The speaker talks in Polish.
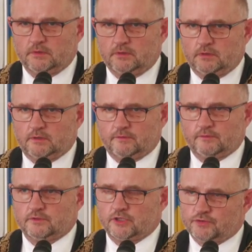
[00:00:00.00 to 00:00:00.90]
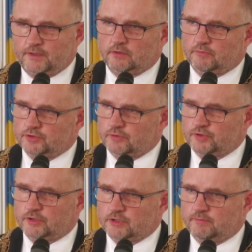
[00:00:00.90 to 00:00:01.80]
i ze świadomością,
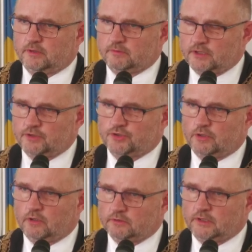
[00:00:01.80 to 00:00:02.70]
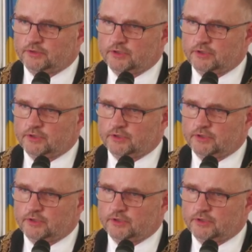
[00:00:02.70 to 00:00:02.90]
że trzeba ją kiedyś oddać,